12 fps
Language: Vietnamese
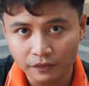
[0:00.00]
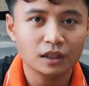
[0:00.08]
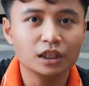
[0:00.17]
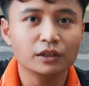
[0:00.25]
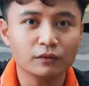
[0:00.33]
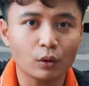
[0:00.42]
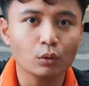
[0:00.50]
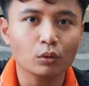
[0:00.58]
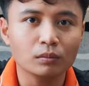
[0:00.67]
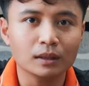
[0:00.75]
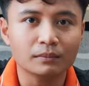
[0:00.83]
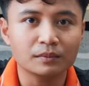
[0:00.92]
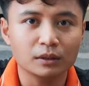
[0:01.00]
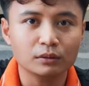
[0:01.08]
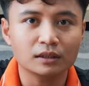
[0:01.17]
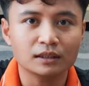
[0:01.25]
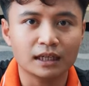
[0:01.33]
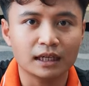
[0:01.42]
Thì Thiên Vũ cũng gặp nhiều
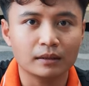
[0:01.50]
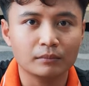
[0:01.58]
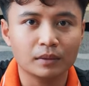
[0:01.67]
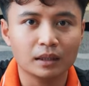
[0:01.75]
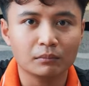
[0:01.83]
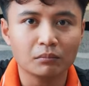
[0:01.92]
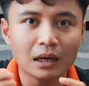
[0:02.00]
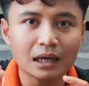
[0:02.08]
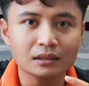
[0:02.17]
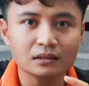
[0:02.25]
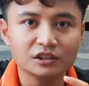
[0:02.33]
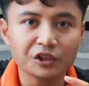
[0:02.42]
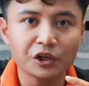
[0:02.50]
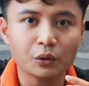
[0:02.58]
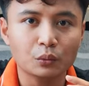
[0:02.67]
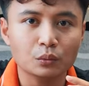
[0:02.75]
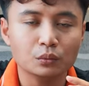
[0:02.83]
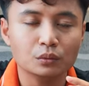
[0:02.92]
tình trạng mà bát
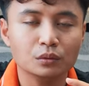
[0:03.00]
treo